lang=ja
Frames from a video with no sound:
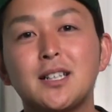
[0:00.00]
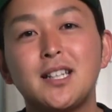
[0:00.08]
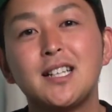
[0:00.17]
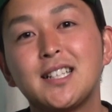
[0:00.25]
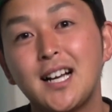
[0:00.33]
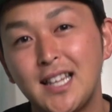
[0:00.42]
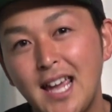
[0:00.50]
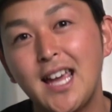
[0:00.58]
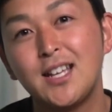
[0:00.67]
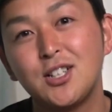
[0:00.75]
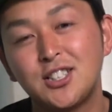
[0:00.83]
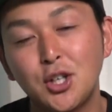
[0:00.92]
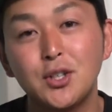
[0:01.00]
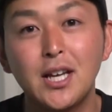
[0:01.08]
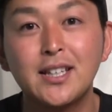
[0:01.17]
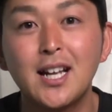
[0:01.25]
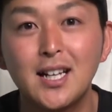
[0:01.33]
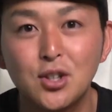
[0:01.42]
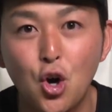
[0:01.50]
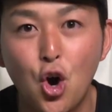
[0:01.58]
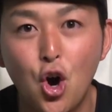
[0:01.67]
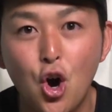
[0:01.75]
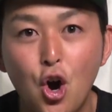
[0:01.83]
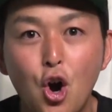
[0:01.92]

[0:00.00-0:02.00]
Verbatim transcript: か何かね、一緒にできたらと、